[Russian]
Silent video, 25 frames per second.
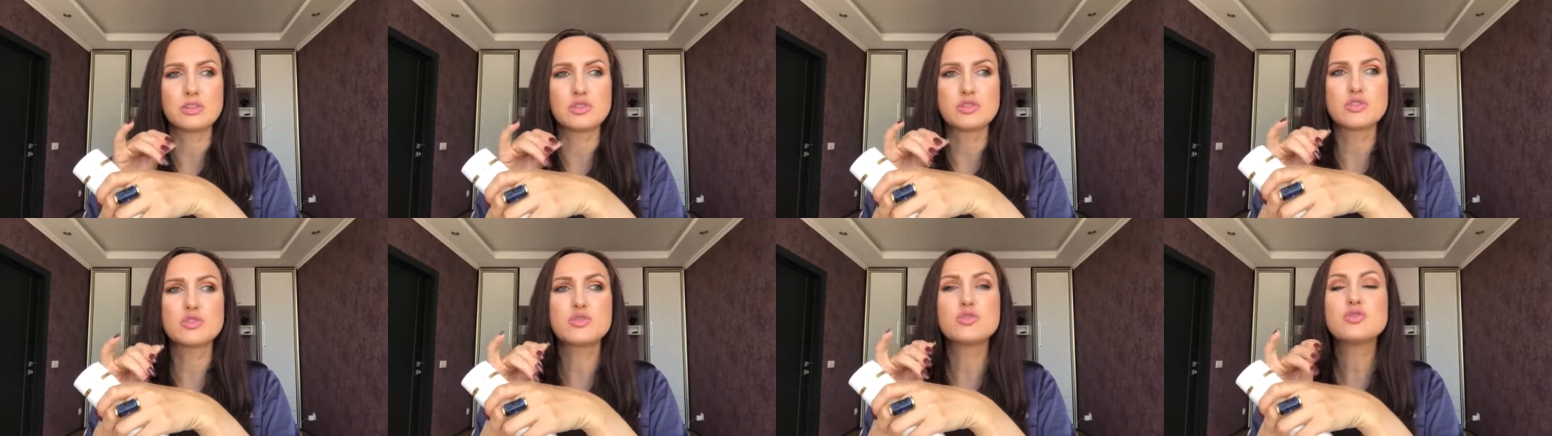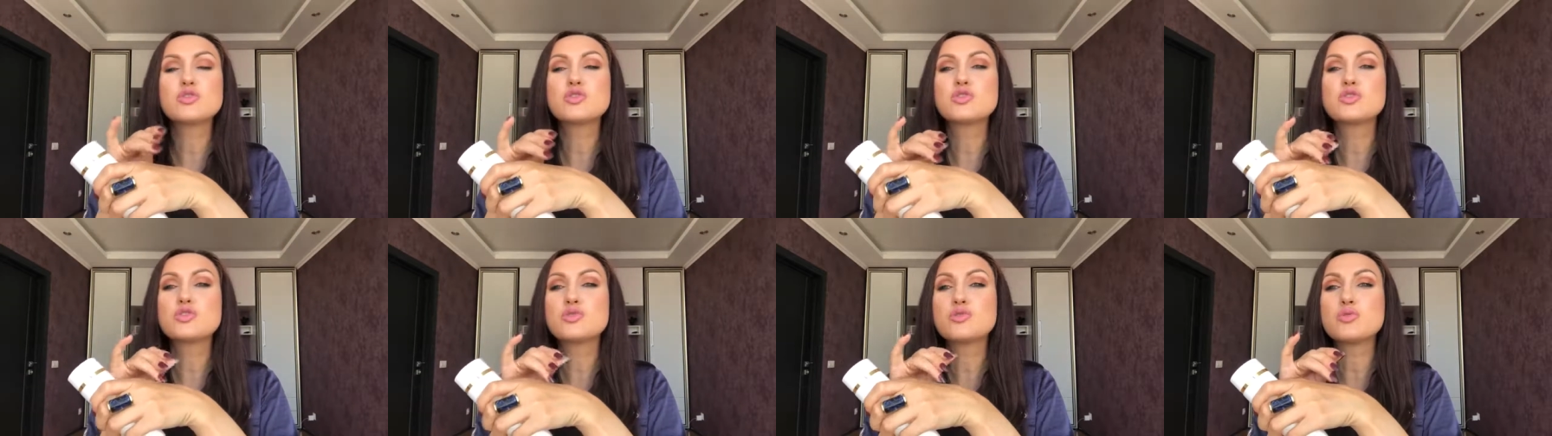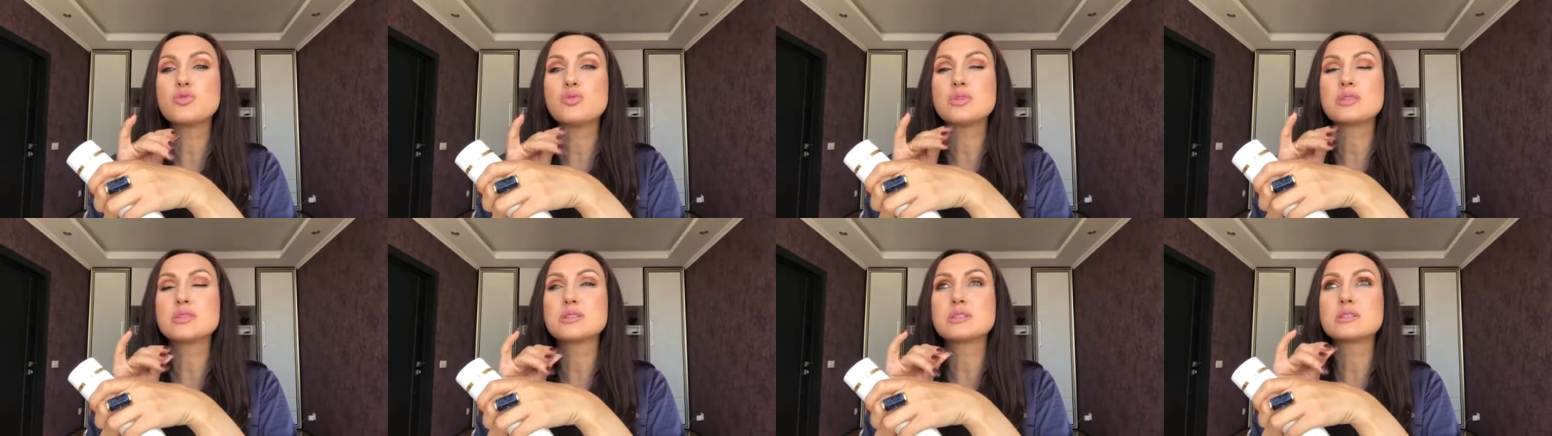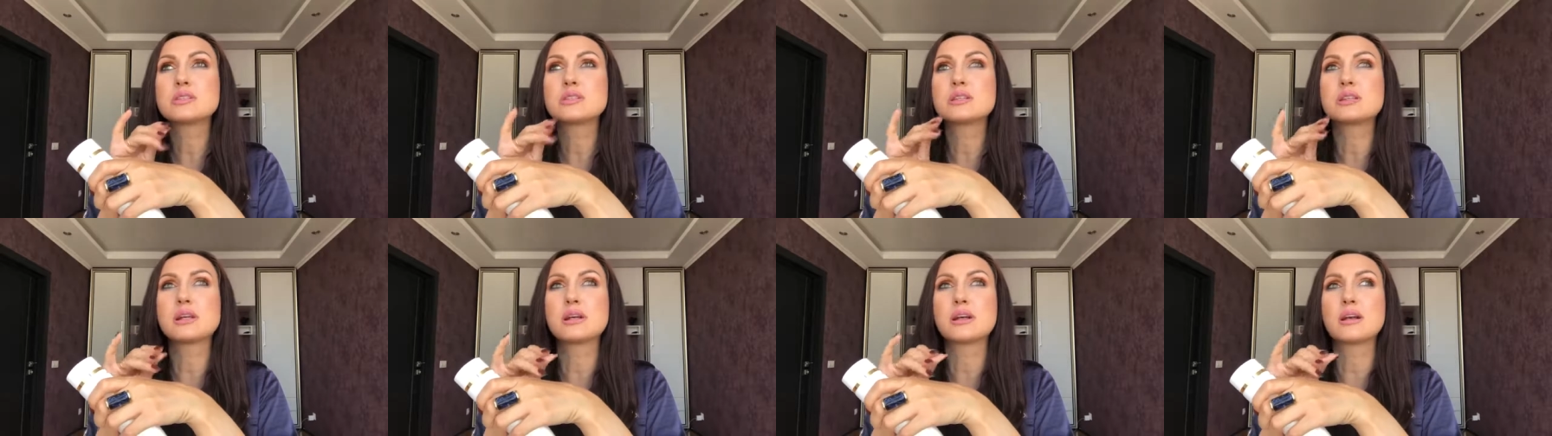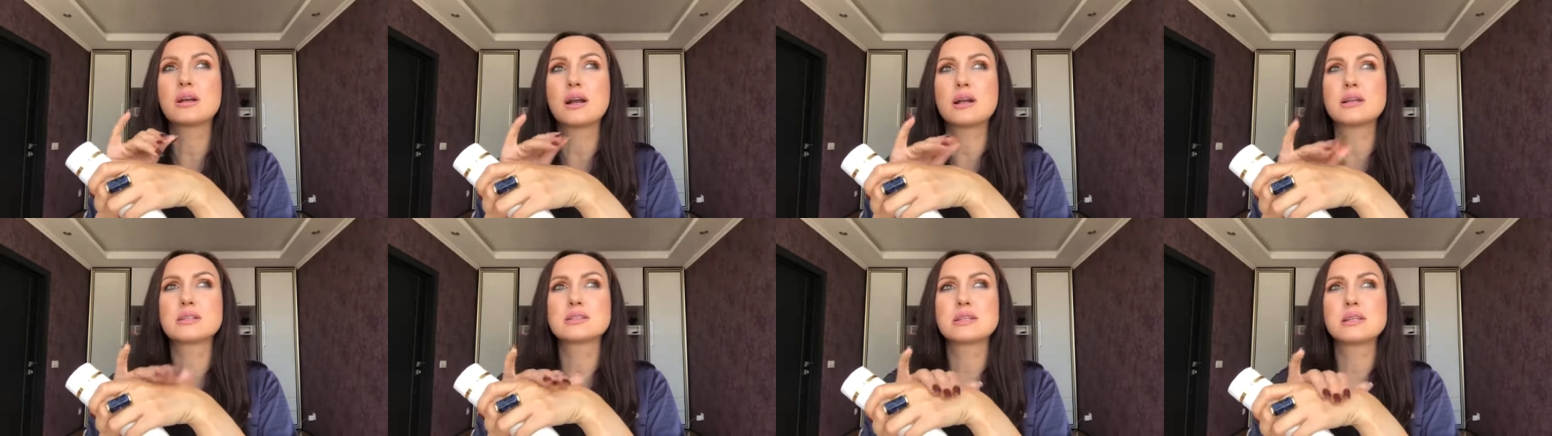чуть-чуть
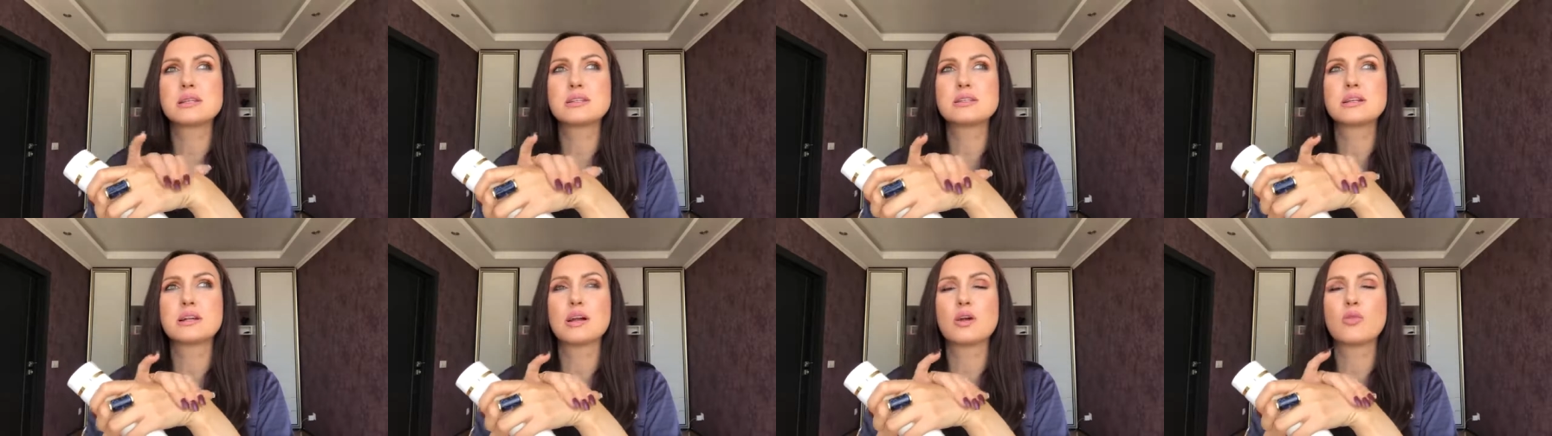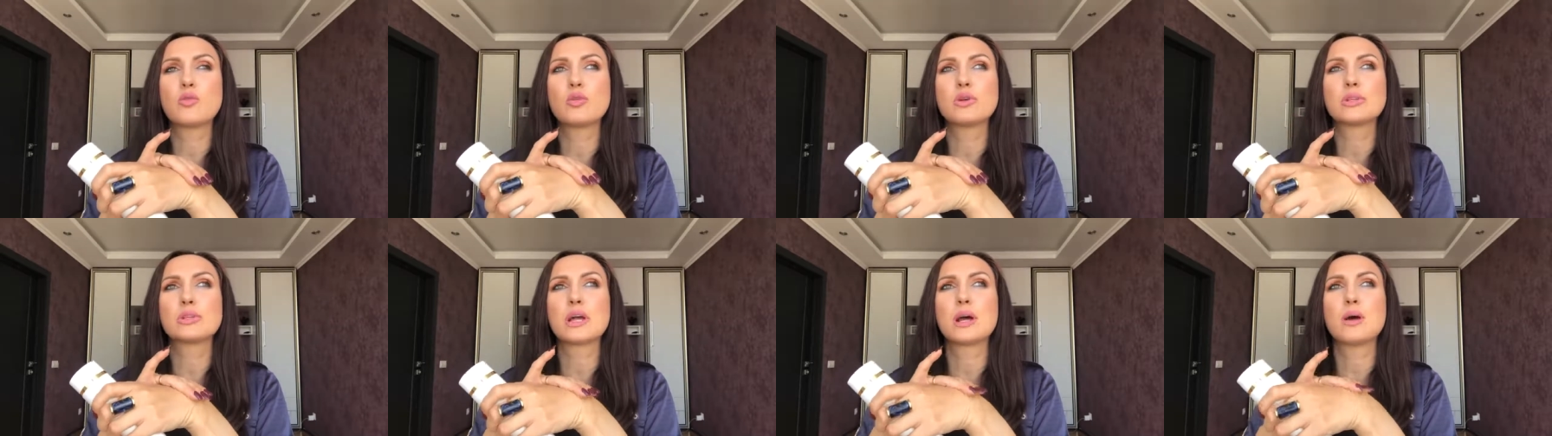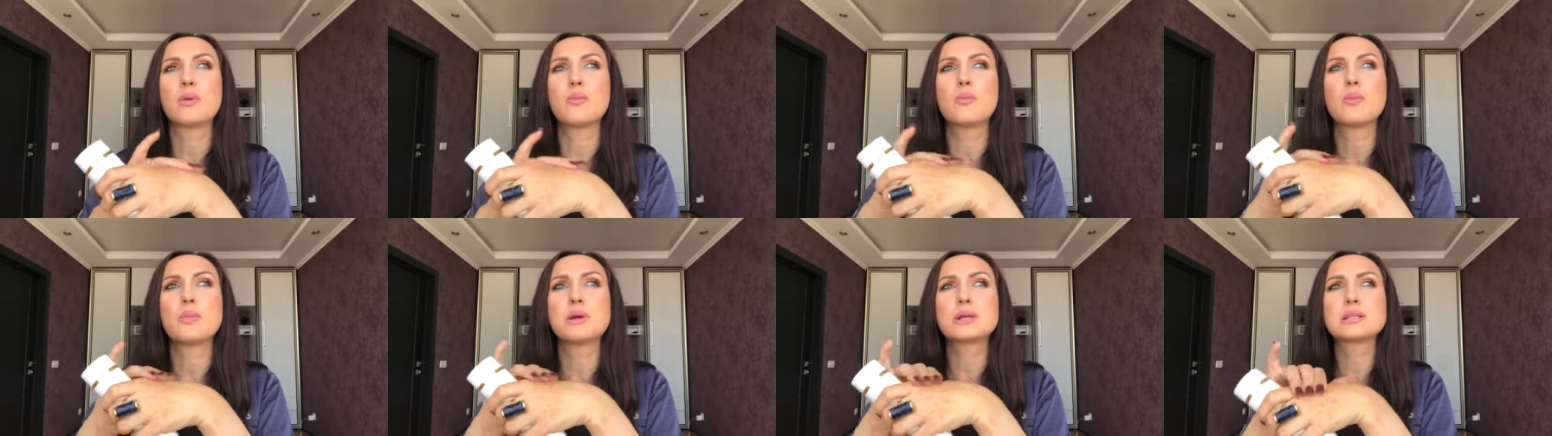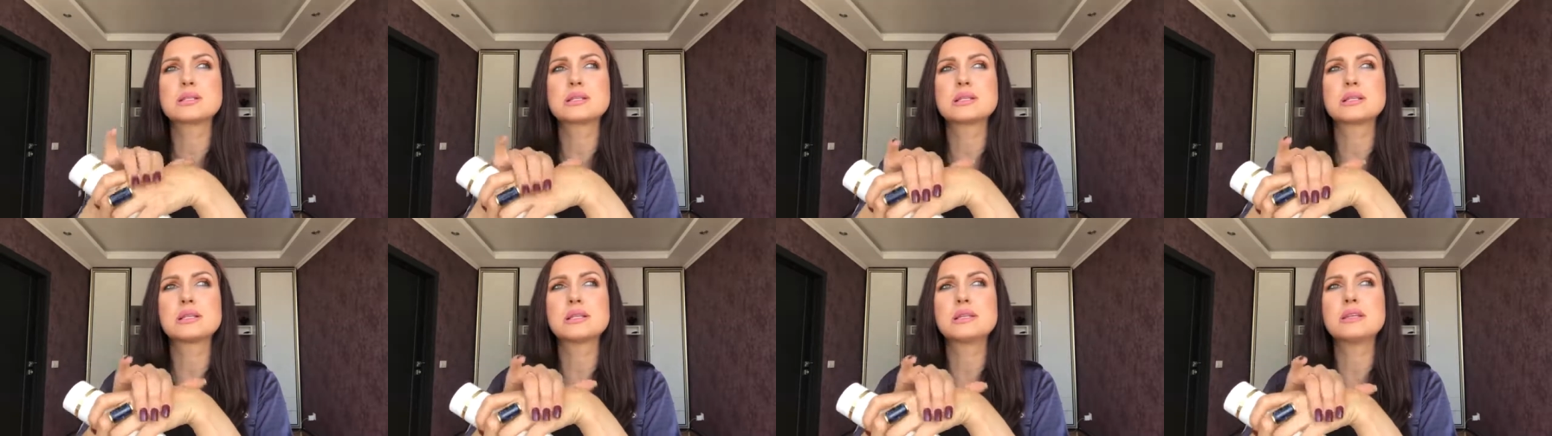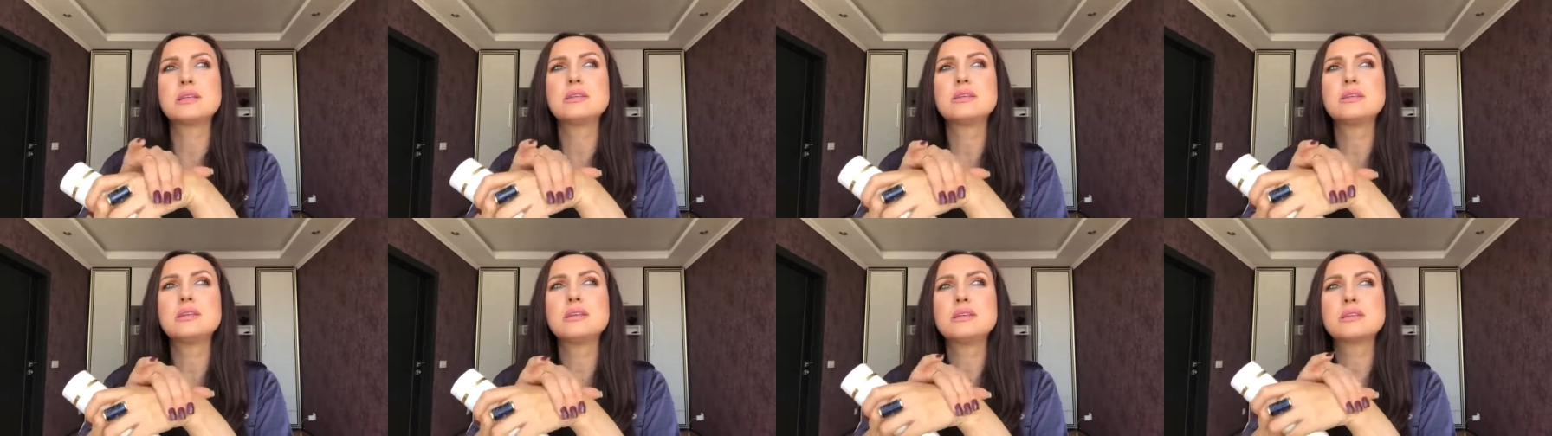слегка, знаете, какое-то
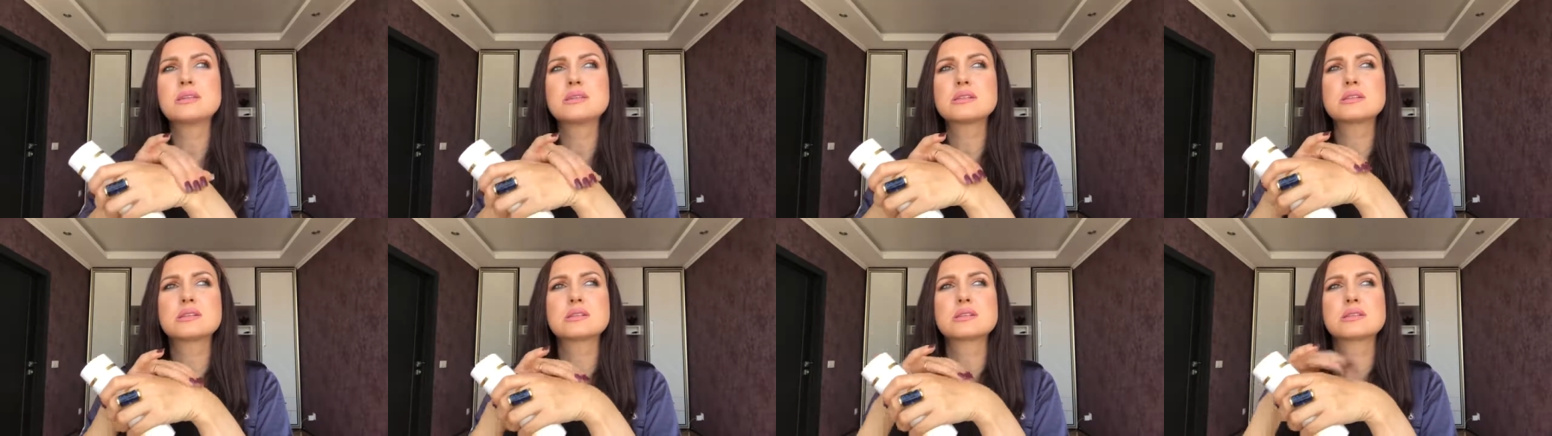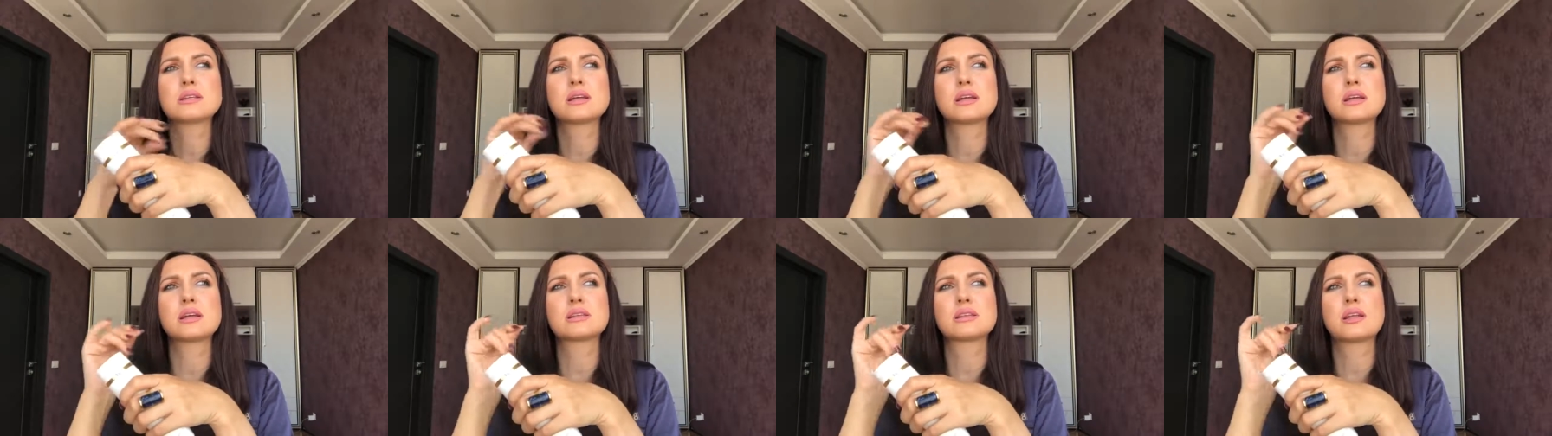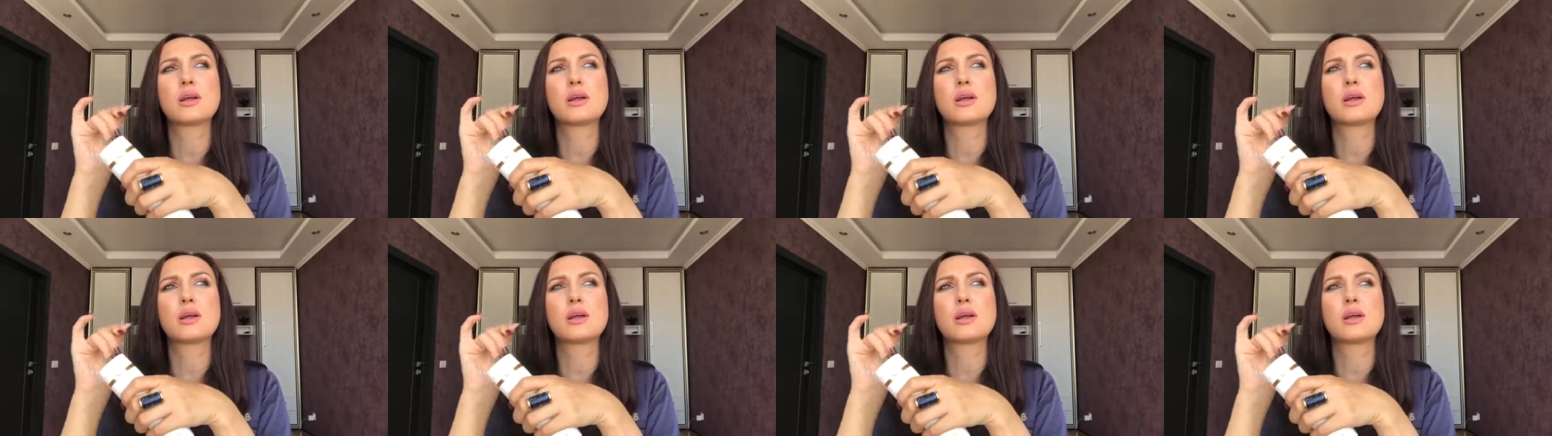маслянистое,